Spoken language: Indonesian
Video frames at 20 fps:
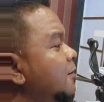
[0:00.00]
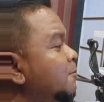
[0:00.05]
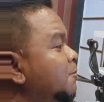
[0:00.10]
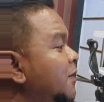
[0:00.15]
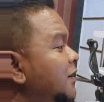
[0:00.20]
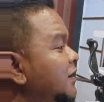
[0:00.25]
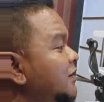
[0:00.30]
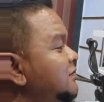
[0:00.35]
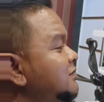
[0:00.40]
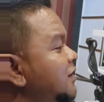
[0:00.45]

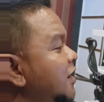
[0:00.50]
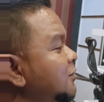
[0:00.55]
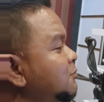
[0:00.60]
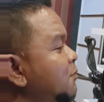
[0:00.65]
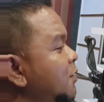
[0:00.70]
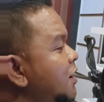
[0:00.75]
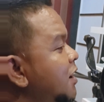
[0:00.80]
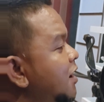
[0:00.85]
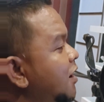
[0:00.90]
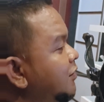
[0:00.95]
Pada saat
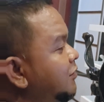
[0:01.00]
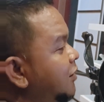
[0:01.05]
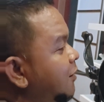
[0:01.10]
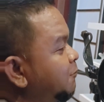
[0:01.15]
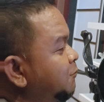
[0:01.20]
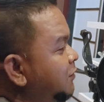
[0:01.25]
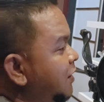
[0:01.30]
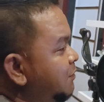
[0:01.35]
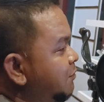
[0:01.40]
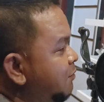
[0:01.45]

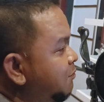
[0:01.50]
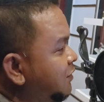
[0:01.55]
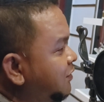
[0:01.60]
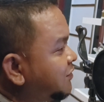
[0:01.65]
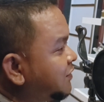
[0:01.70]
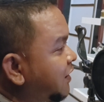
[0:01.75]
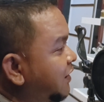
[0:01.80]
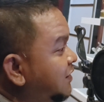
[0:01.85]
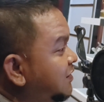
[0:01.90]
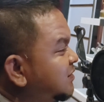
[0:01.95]
menghadap dan
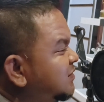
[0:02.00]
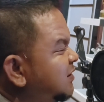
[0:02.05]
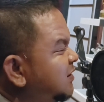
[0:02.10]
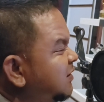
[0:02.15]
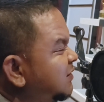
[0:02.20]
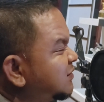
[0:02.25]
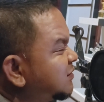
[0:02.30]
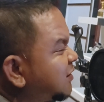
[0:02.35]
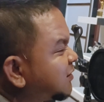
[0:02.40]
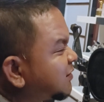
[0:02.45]
meminta
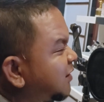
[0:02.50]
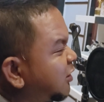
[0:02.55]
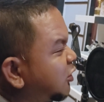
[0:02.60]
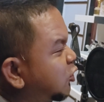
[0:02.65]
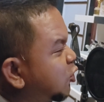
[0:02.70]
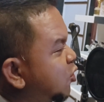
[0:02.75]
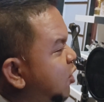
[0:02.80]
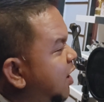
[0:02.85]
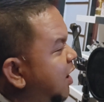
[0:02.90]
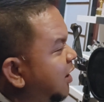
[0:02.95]
izin serta
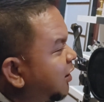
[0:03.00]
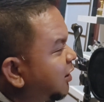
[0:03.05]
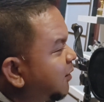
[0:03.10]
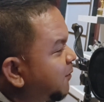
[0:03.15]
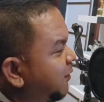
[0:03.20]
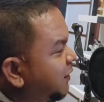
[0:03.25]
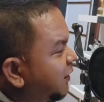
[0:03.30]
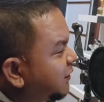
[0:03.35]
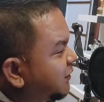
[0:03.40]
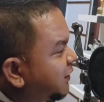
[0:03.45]
doa
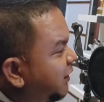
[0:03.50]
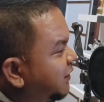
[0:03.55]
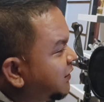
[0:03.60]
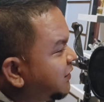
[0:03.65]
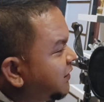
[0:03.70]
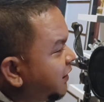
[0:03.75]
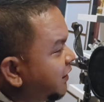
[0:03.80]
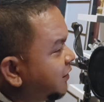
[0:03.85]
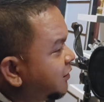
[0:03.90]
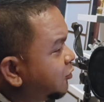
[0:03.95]
kepada
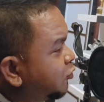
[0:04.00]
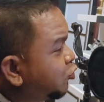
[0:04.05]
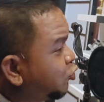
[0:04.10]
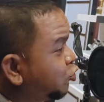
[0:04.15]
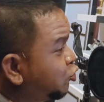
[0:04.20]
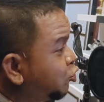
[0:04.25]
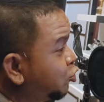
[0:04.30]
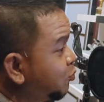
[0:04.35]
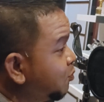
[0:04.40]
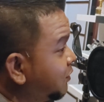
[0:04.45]
kiainya
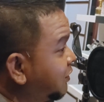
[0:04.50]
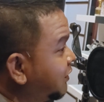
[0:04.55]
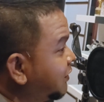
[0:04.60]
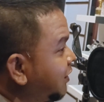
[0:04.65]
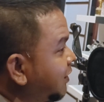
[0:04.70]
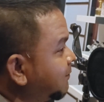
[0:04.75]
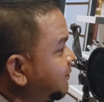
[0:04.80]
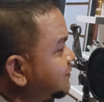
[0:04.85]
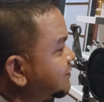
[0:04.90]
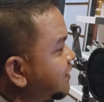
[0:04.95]
untuk
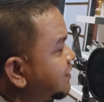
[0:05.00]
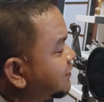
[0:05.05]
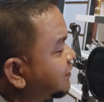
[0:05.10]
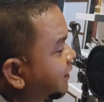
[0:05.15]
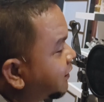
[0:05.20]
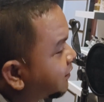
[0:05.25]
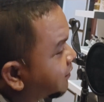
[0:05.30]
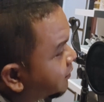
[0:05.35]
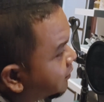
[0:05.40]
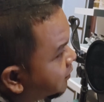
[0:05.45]
mendirikan
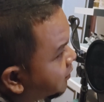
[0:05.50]
pesantren,